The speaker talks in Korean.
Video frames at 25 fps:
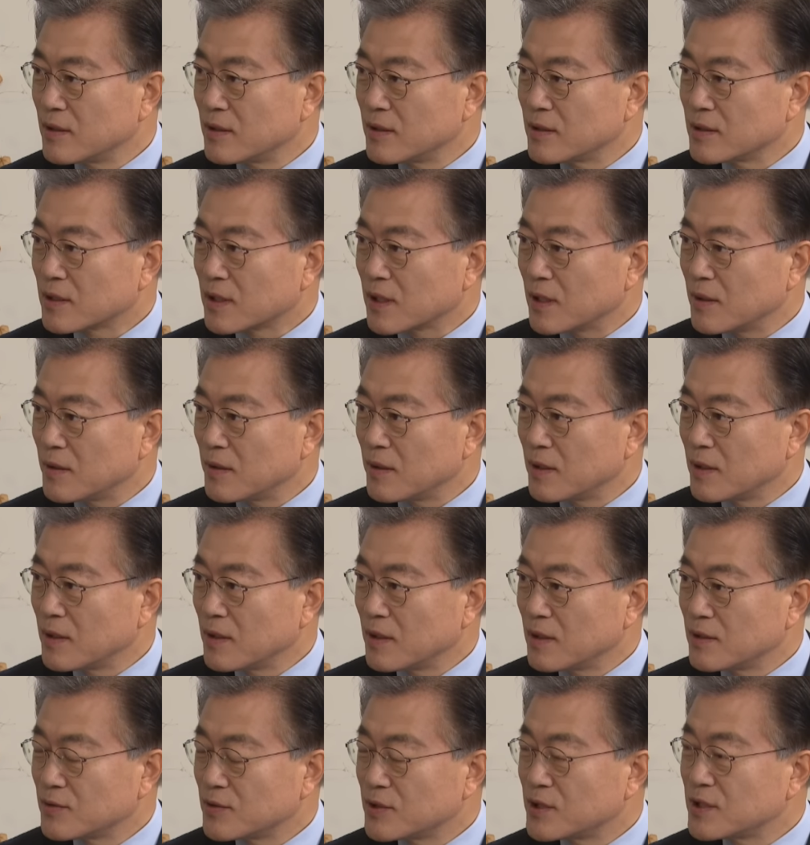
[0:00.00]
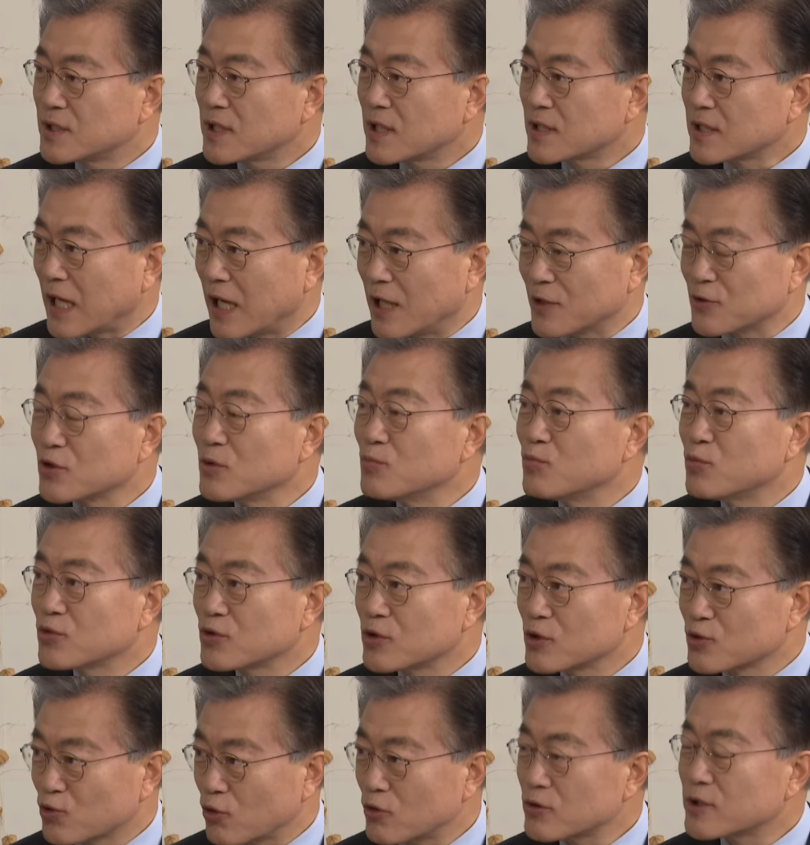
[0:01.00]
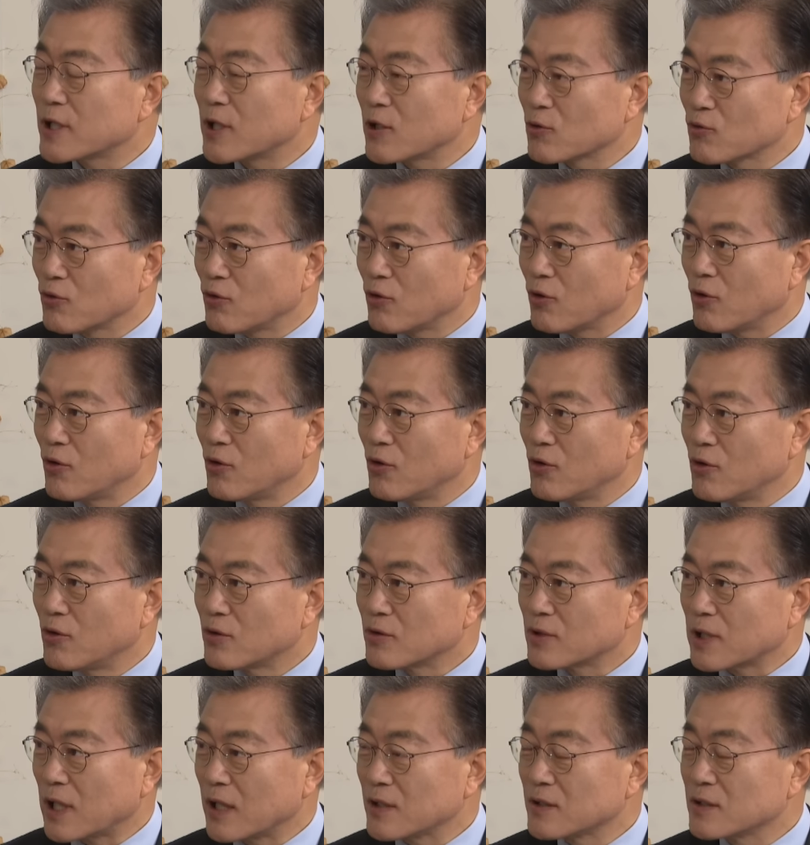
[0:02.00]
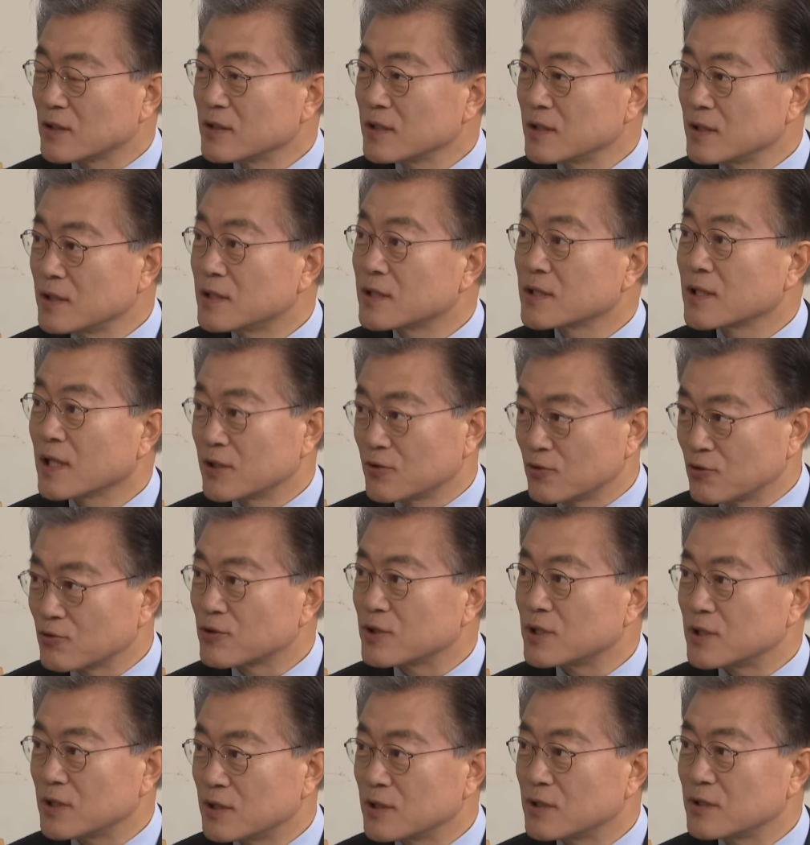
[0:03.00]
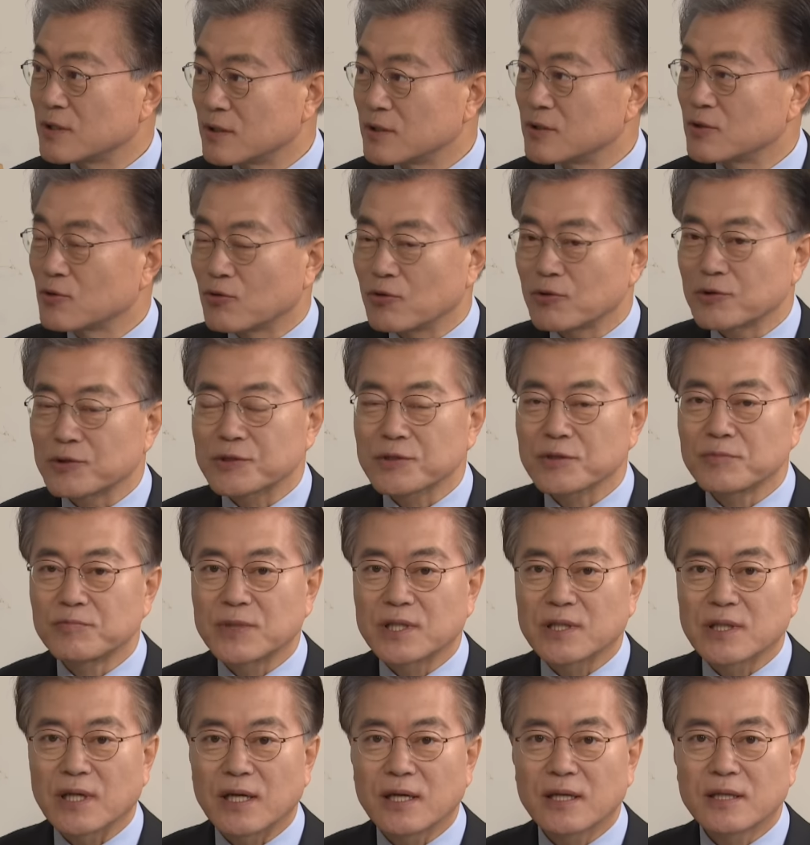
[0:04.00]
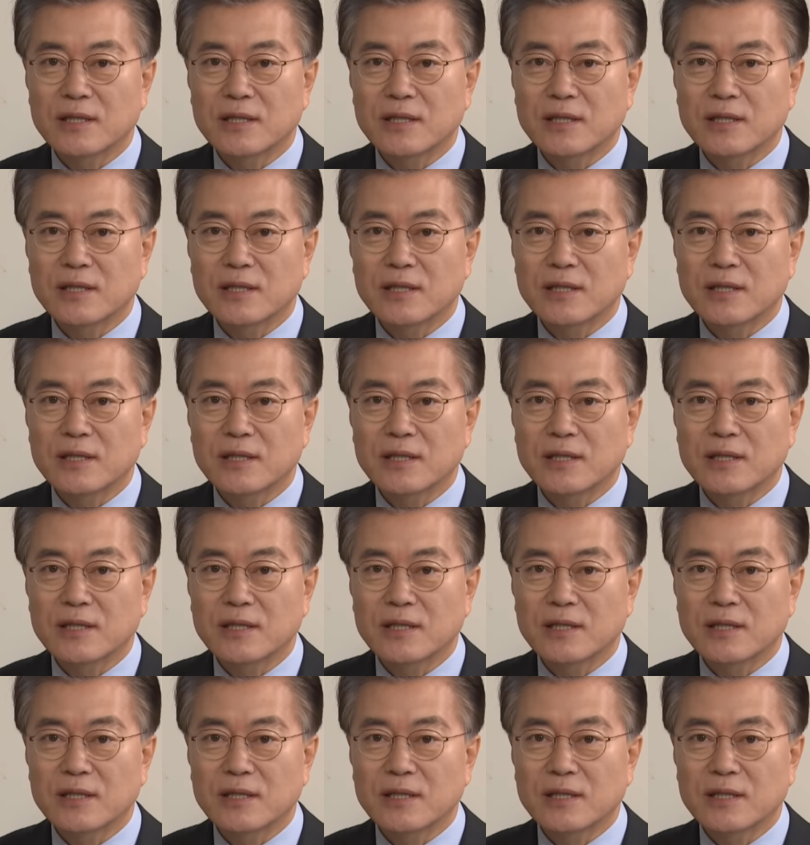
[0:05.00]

이렇게 지지하지 않는 분들조차도 다들 인정해 주시고 있습니다.